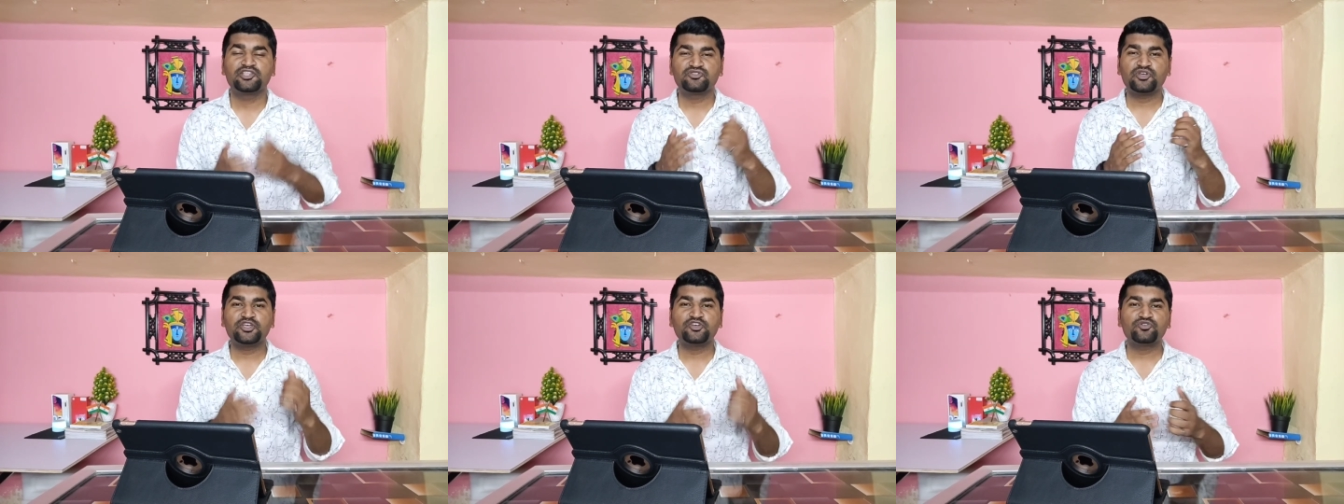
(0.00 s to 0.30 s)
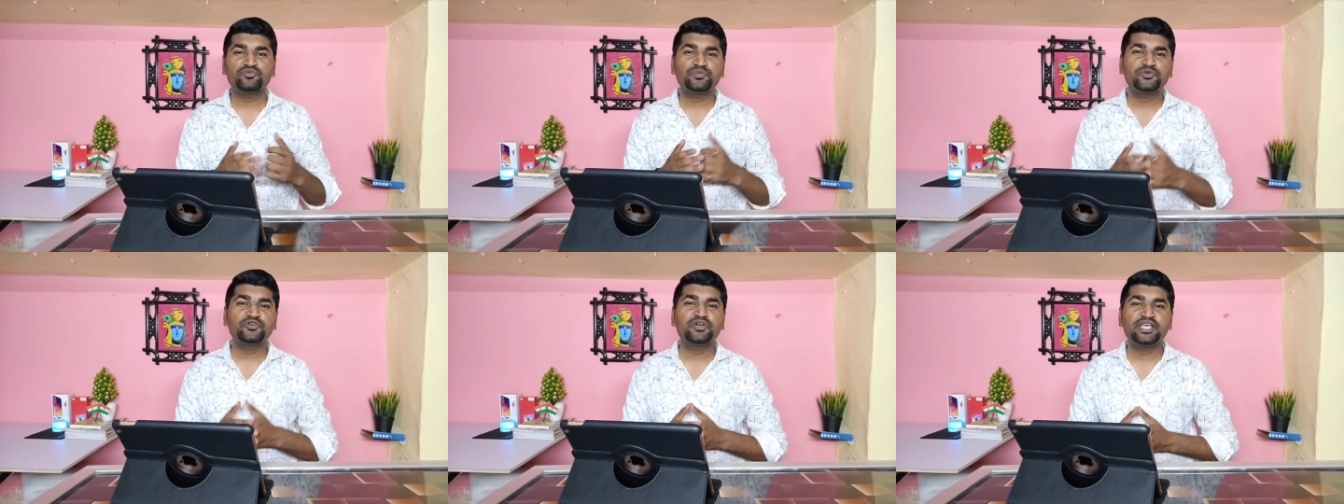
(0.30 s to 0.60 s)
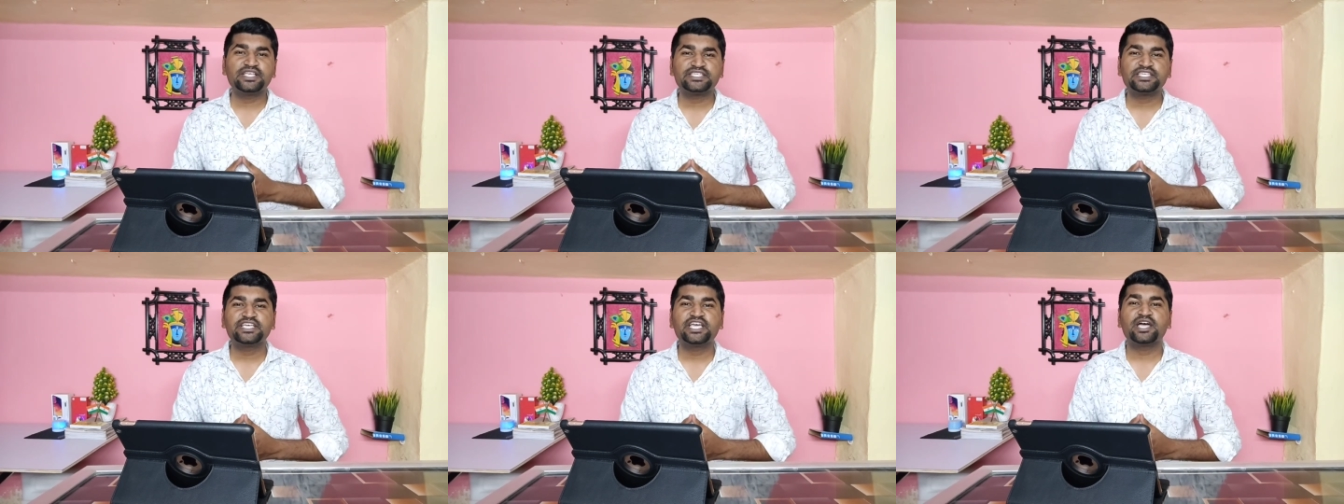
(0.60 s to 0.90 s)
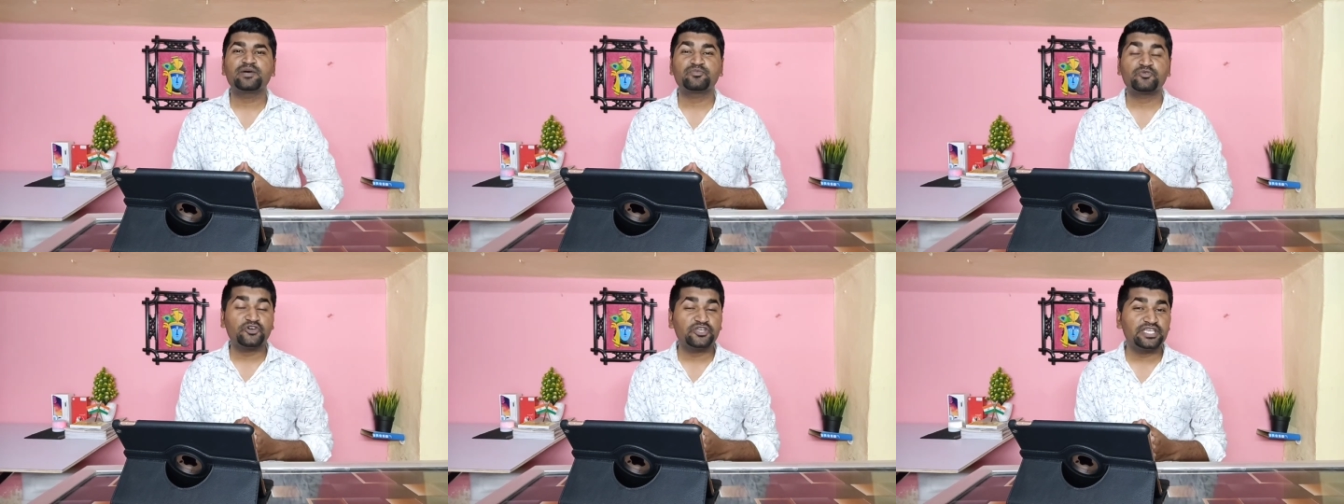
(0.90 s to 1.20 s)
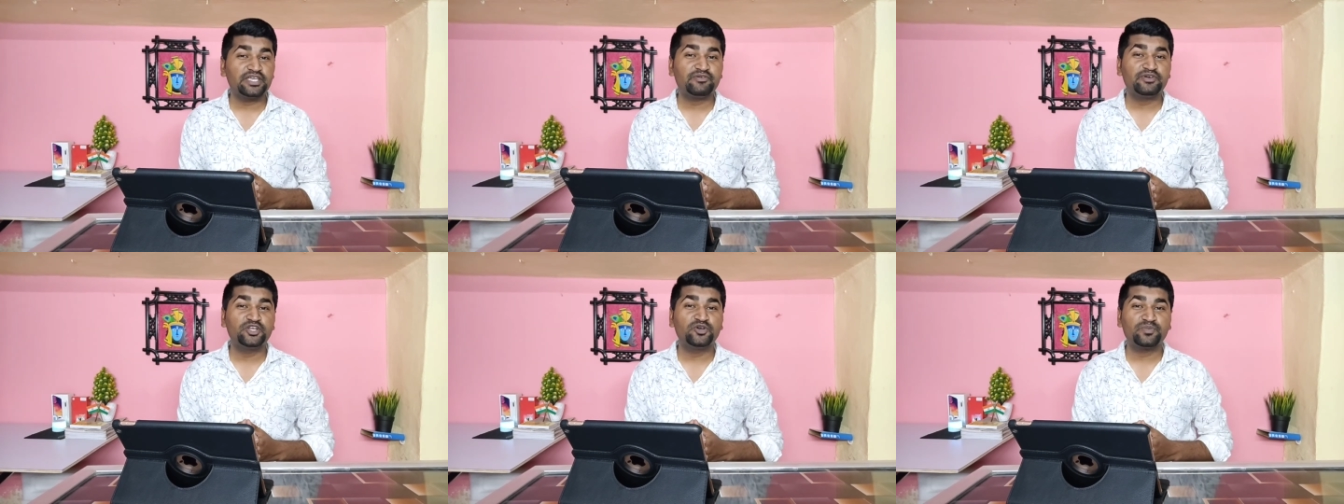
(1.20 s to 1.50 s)
तो आई होप यू गाइज कि आपको
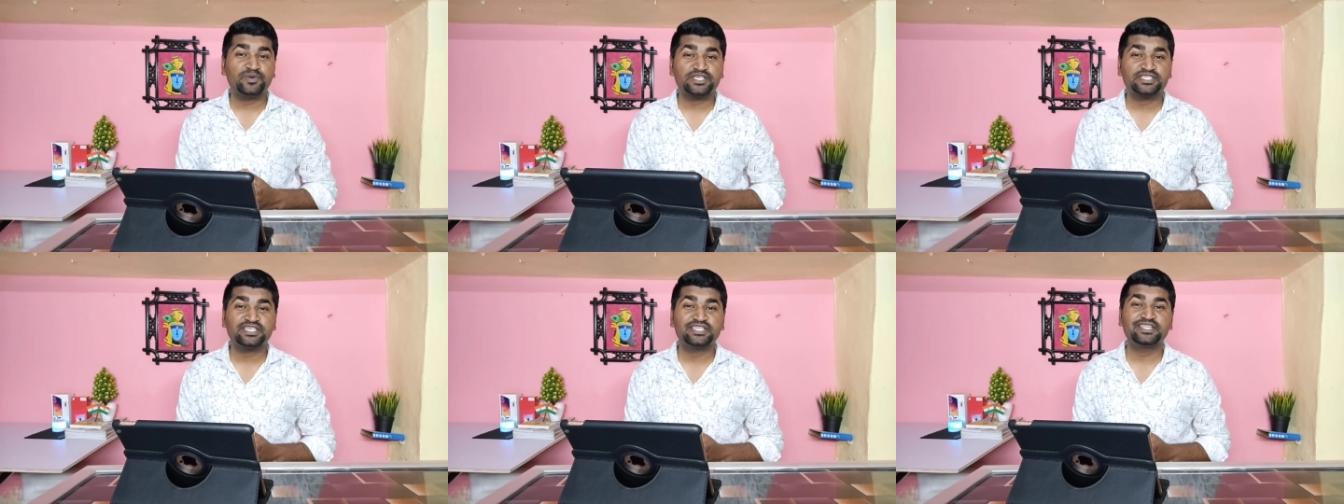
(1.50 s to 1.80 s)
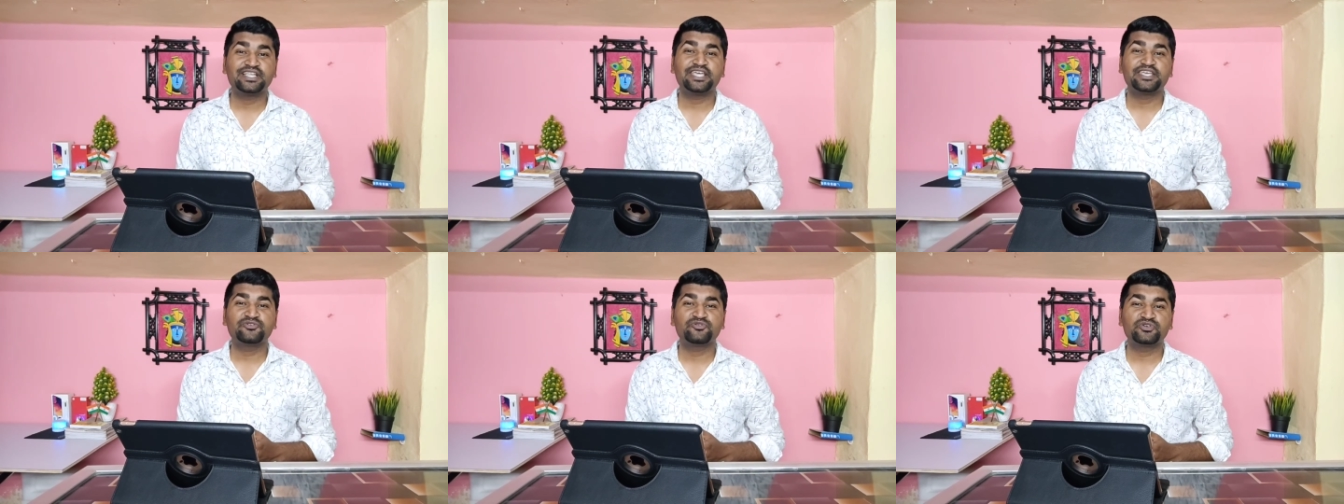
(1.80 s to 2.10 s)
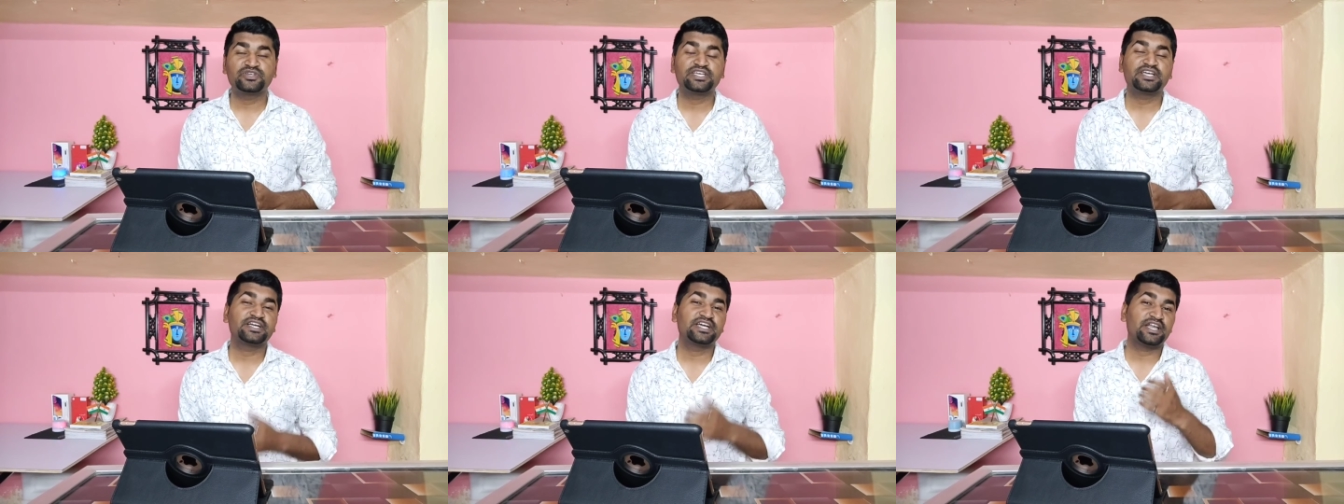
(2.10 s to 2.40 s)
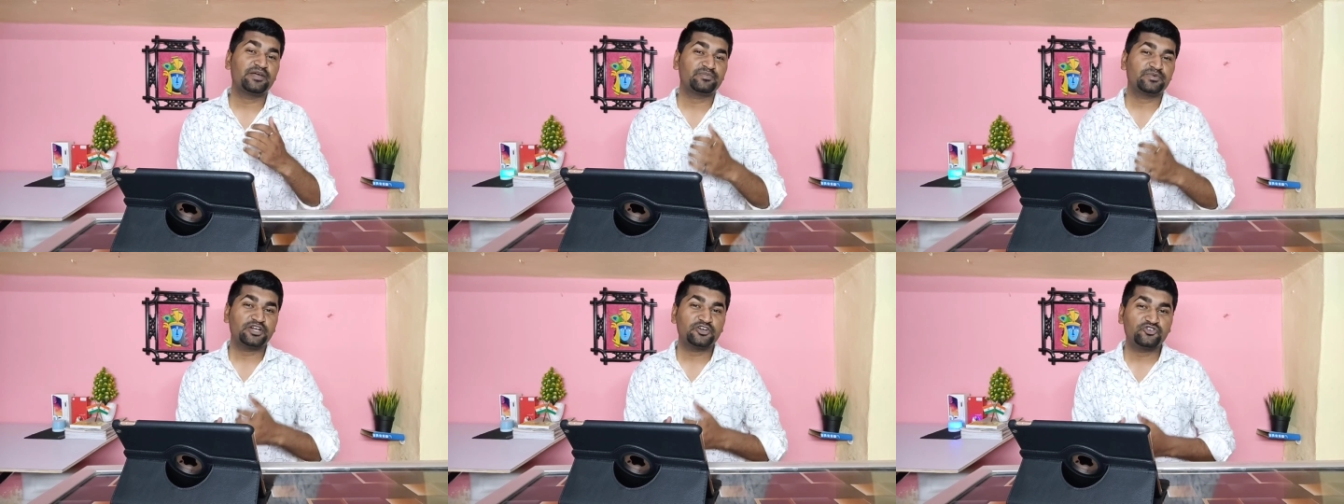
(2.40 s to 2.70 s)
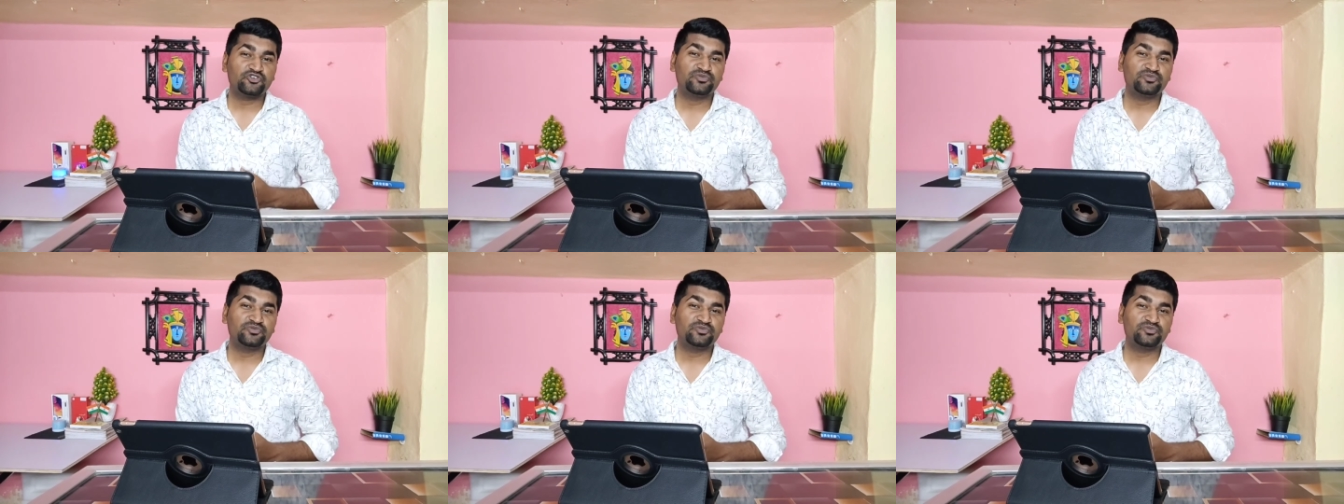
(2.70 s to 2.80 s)
ये वीडियो पसंद आई होगी अगर आपका